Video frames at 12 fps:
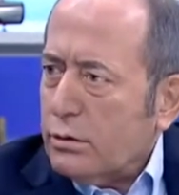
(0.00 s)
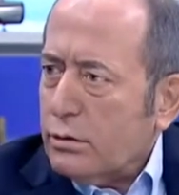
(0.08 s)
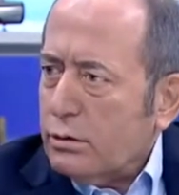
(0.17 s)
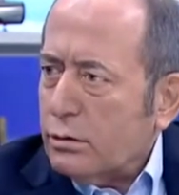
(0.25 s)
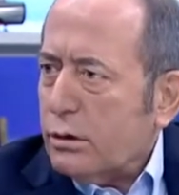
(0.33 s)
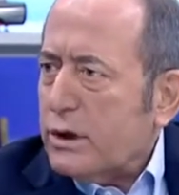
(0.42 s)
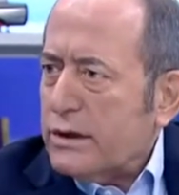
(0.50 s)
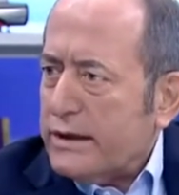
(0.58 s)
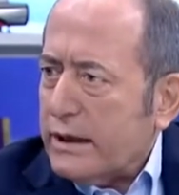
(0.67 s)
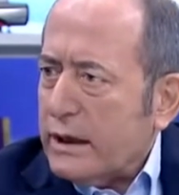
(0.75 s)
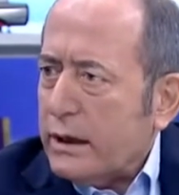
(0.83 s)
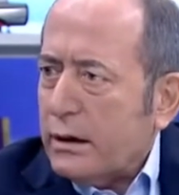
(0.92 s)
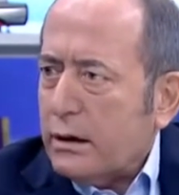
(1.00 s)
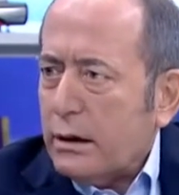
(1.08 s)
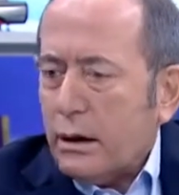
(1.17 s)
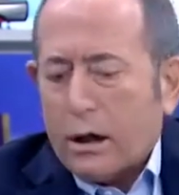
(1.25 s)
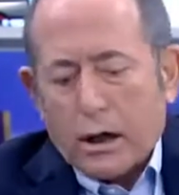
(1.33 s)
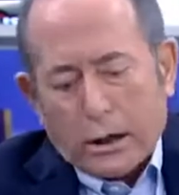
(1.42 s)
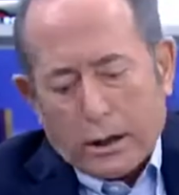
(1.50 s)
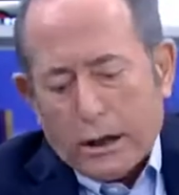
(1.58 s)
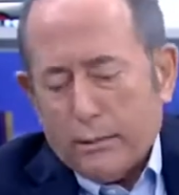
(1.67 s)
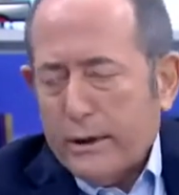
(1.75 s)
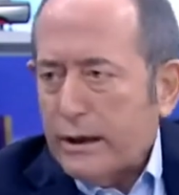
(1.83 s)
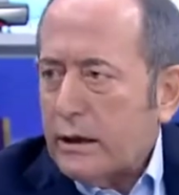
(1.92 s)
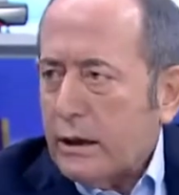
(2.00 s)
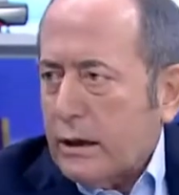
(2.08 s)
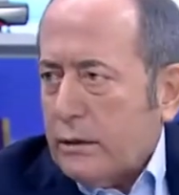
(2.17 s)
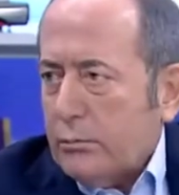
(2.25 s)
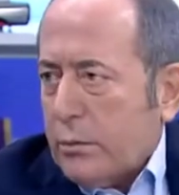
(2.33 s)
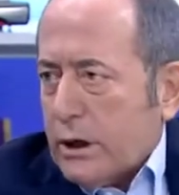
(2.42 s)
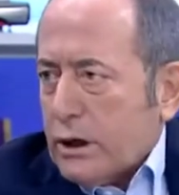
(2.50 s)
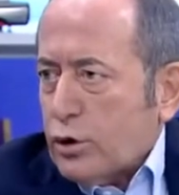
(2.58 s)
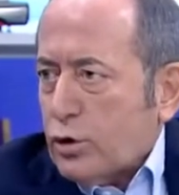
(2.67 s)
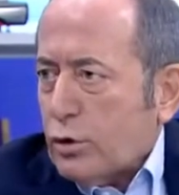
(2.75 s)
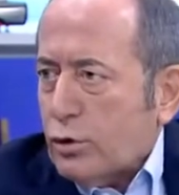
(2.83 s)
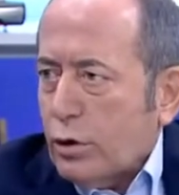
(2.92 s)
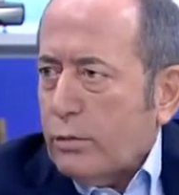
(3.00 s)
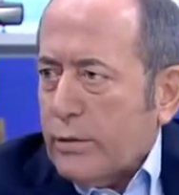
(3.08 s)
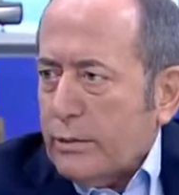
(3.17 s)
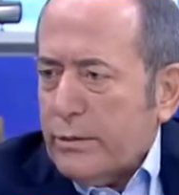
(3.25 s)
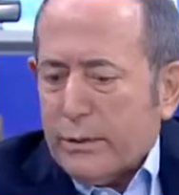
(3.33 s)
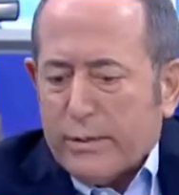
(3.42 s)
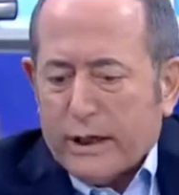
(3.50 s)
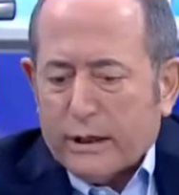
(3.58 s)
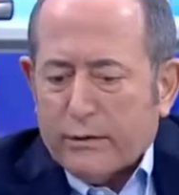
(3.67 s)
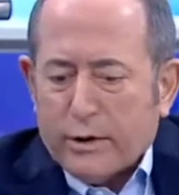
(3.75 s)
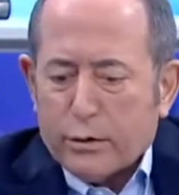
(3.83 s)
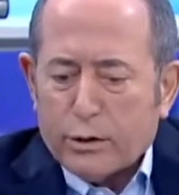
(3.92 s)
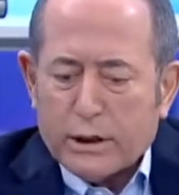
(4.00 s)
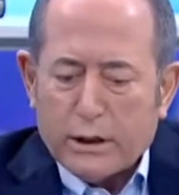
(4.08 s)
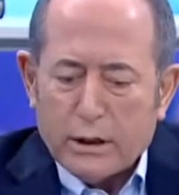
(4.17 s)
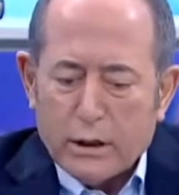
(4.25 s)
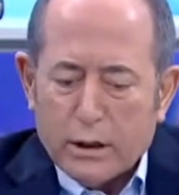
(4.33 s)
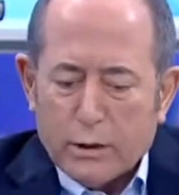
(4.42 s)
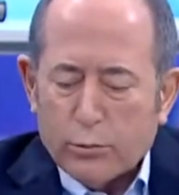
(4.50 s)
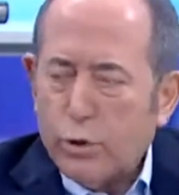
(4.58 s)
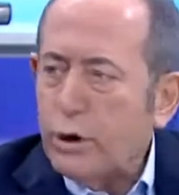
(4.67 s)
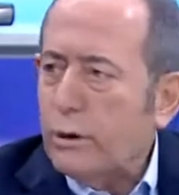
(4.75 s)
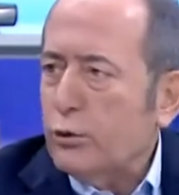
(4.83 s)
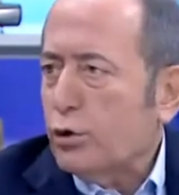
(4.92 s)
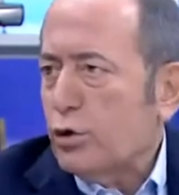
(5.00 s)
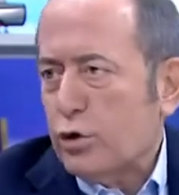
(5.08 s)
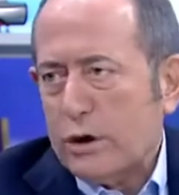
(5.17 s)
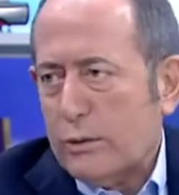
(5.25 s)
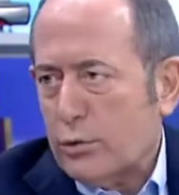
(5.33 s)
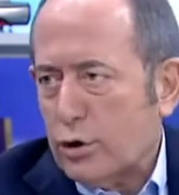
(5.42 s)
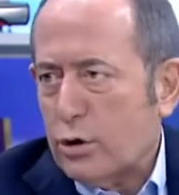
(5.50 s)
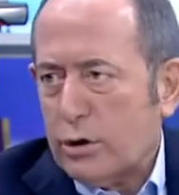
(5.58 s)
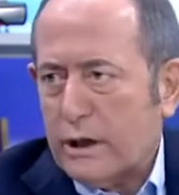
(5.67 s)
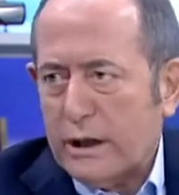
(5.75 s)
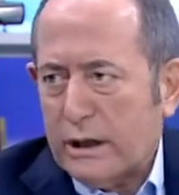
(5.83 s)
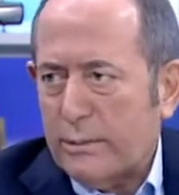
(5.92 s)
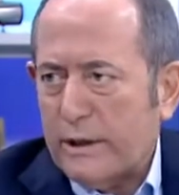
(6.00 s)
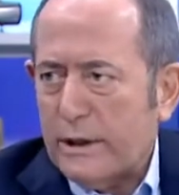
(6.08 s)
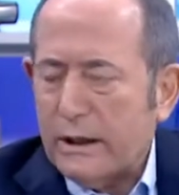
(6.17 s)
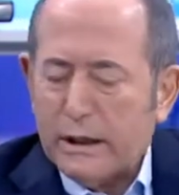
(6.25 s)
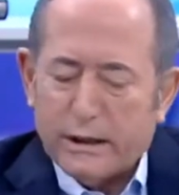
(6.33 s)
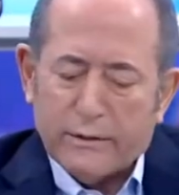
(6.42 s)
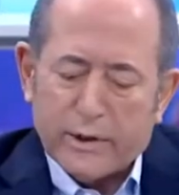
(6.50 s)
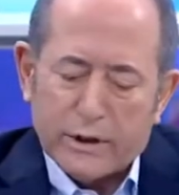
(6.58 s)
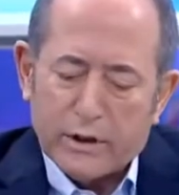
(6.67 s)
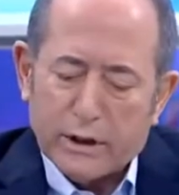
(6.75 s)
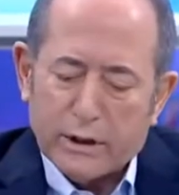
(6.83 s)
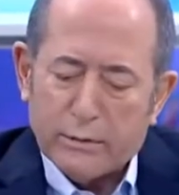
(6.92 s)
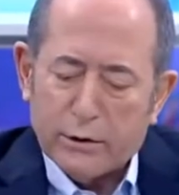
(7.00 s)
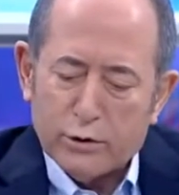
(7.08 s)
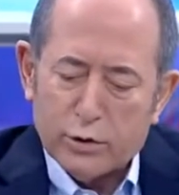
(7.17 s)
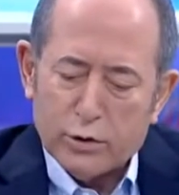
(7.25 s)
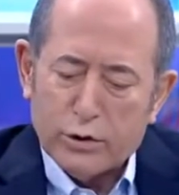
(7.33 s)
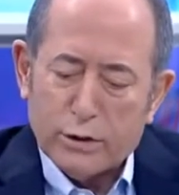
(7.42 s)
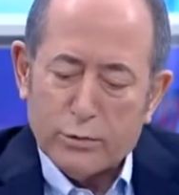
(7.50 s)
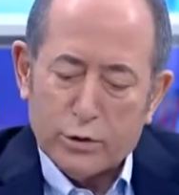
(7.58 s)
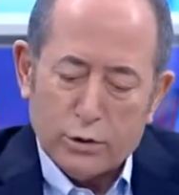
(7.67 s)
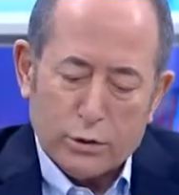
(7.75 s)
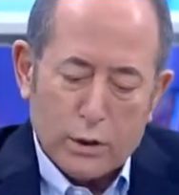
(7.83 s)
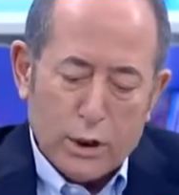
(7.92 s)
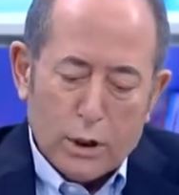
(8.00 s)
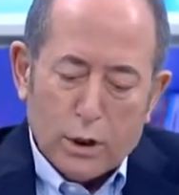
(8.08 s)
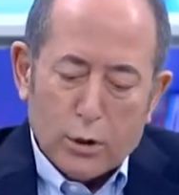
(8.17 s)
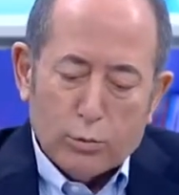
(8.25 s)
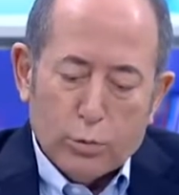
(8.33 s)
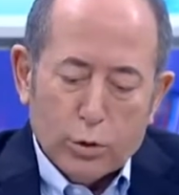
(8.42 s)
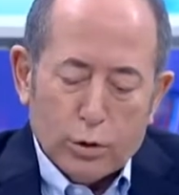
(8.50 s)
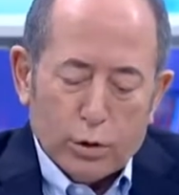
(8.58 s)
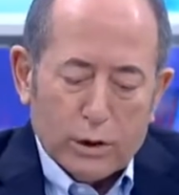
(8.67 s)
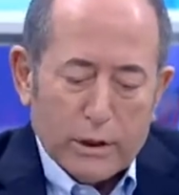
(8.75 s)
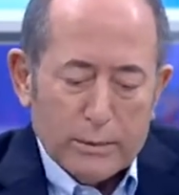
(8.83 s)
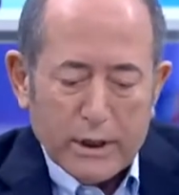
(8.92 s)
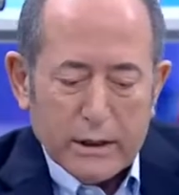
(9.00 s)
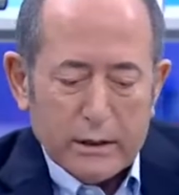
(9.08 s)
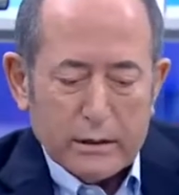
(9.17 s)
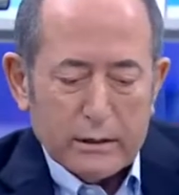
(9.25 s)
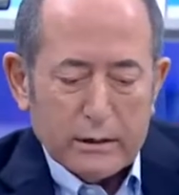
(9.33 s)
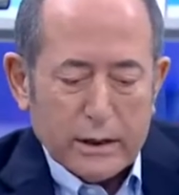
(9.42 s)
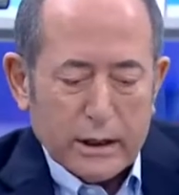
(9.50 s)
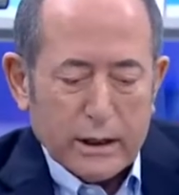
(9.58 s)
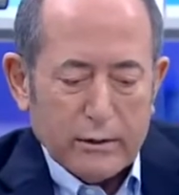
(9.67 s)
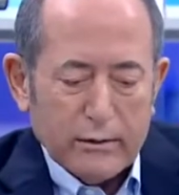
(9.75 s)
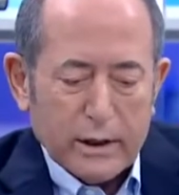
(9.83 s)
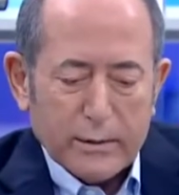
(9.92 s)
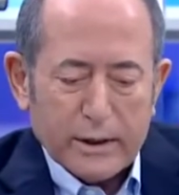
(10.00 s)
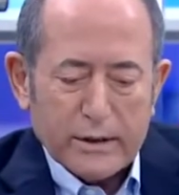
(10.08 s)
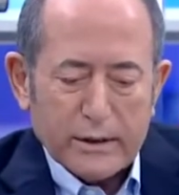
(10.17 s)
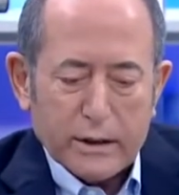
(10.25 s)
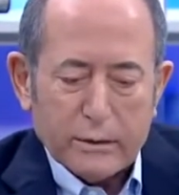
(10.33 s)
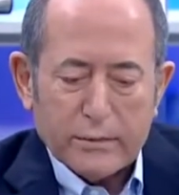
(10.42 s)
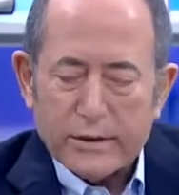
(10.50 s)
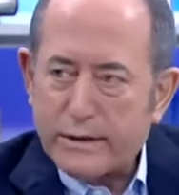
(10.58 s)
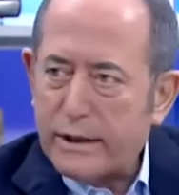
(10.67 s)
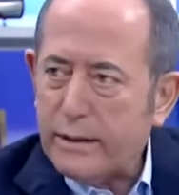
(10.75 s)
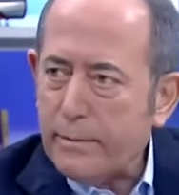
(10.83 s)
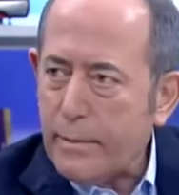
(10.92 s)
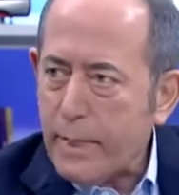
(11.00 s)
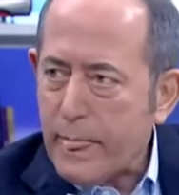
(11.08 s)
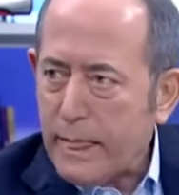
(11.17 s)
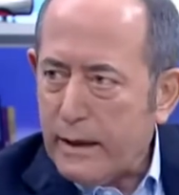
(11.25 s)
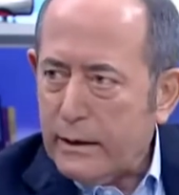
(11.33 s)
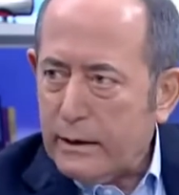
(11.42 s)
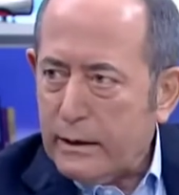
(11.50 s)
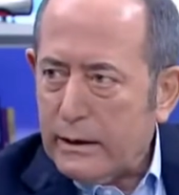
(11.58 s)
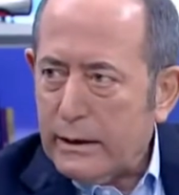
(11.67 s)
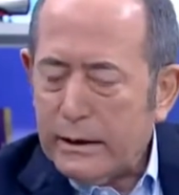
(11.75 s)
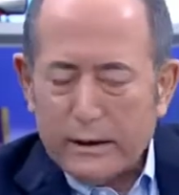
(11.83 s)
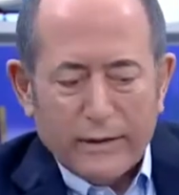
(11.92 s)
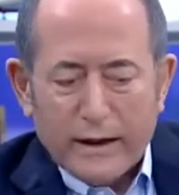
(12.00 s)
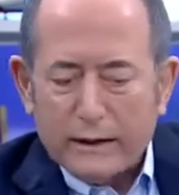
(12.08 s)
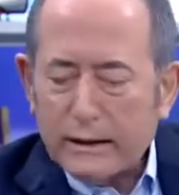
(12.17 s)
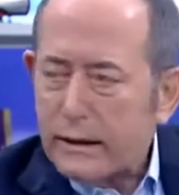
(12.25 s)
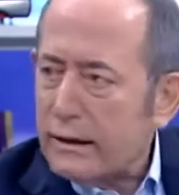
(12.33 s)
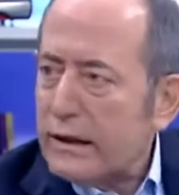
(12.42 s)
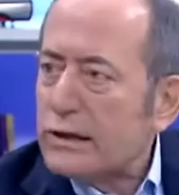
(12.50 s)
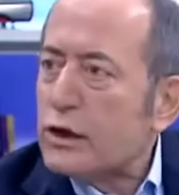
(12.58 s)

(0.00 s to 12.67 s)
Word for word: İttifaka Dolayısıyla da gerek yok. Ha, elbette baraj sorunu olmayan bir parti var orada. Böyle bir düşüncemiz yok. HDP ile ittifak şeklinde bir düşüncemiz yok. Bu konuda bir rakam vermek isterim Buyurun. size. İttifaklar nasıl